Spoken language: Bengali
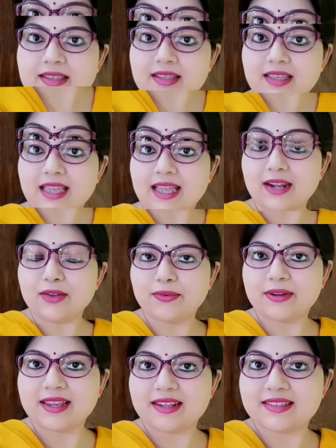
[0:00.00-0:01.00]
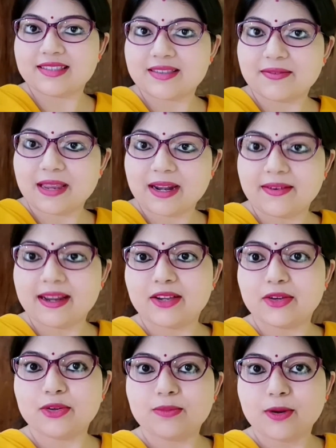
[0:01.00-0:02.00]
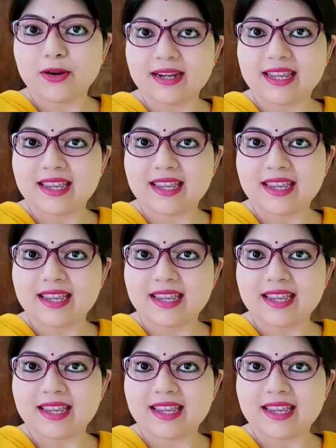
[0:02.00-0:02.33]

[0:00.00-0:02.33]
হ্যালো ফ্রেন্ডস ভেরি ভেরি গুড মর্নিং